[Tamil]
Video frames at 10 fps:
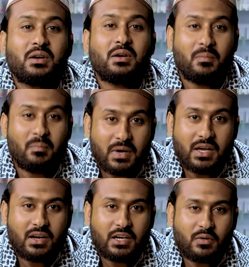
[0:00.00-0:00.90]
ஒருவேளை
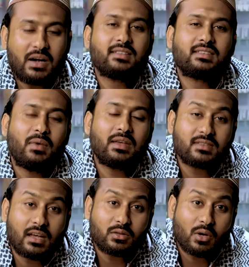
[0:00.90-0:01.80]
நீங்க இந்த
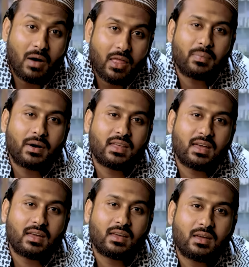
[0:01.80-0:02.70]
பிரச்சனையினால
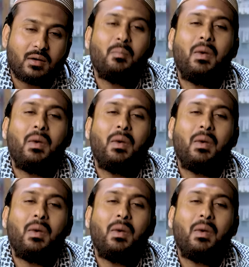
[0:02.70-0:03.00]
பாதிக்கப்பட்டிருக்கீங்கன்னா